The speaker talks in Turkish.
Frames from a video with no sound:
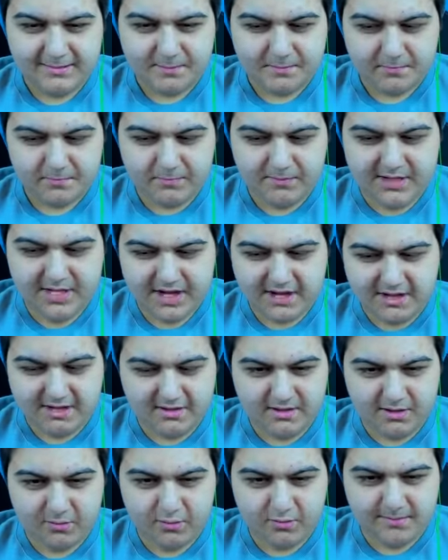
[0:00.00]
Bir daha
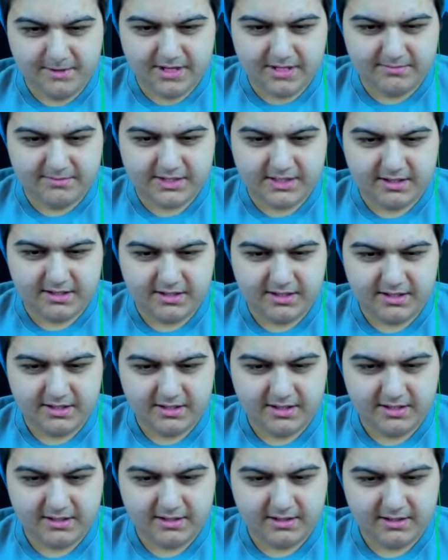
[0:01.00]
avuk mermisi.
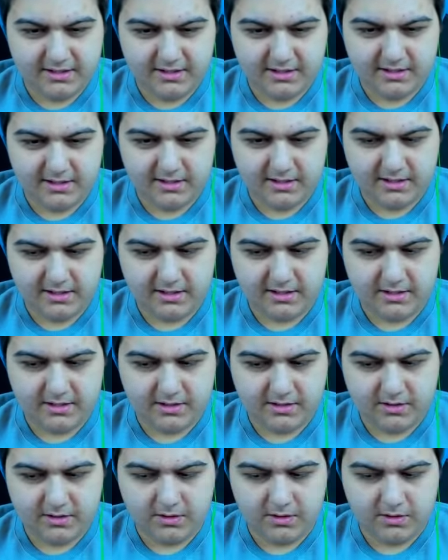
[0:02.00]
Hiç bilmiyorum
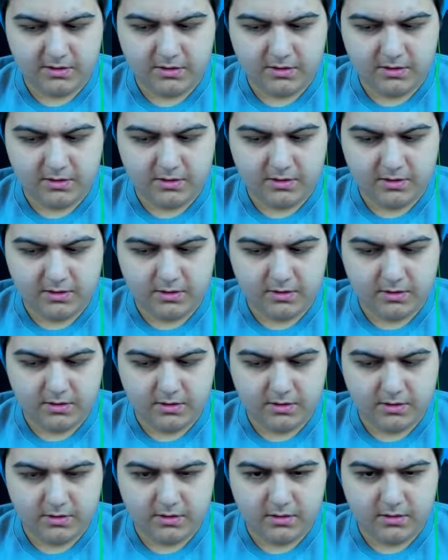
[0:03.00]
abi mermilerin.
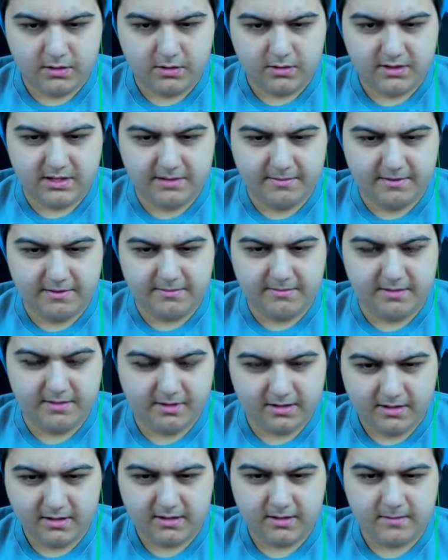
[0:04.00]
Tamam.
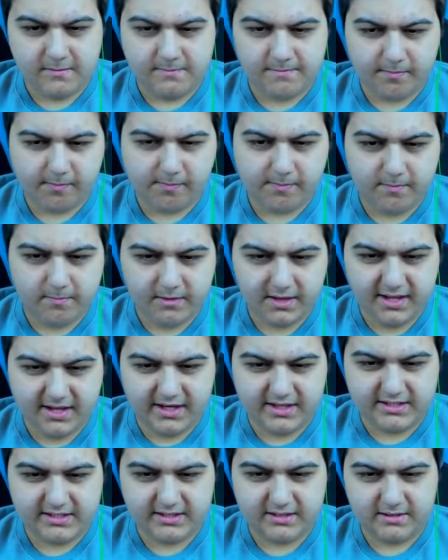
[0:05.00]

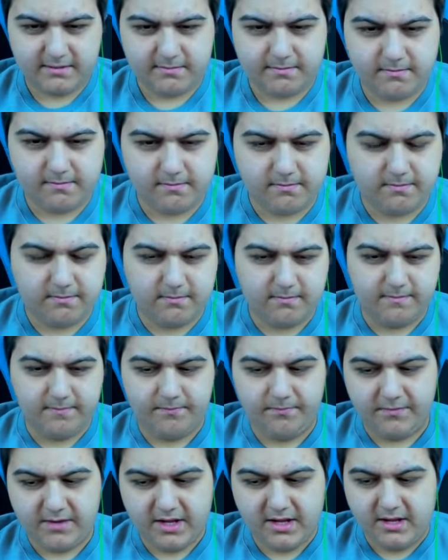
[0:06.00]
Enes. 12
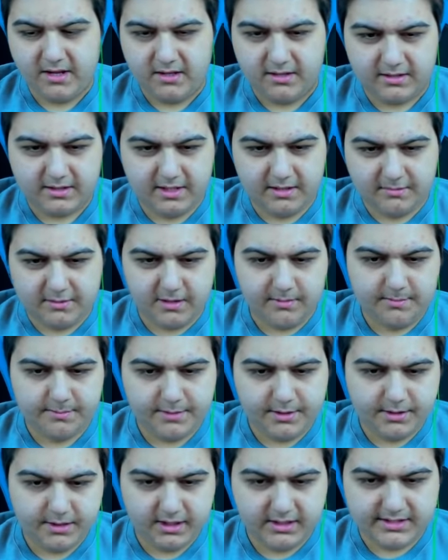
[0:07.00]
12. Tamam.
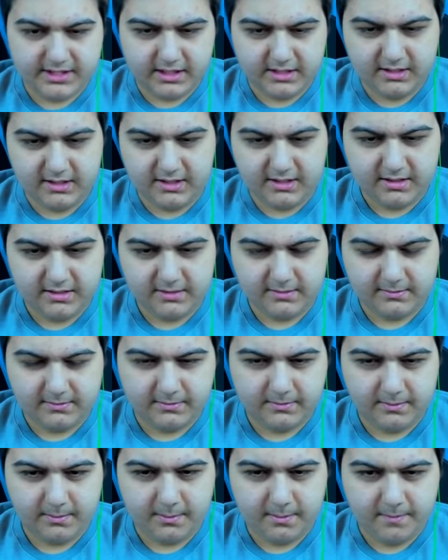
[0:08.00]
E, Hasan.
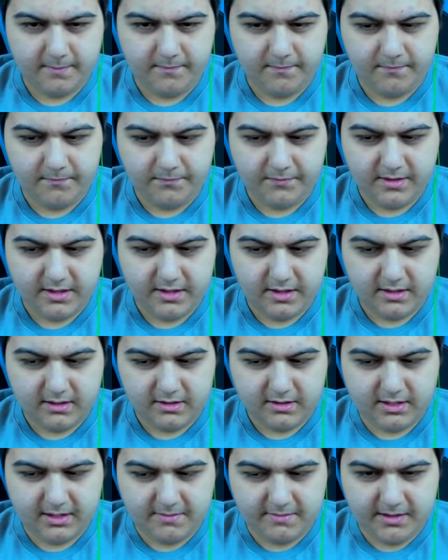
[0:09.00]
13.
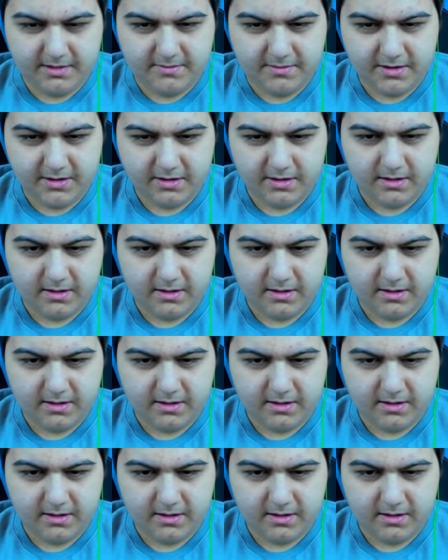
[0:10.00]
Tamam. 14.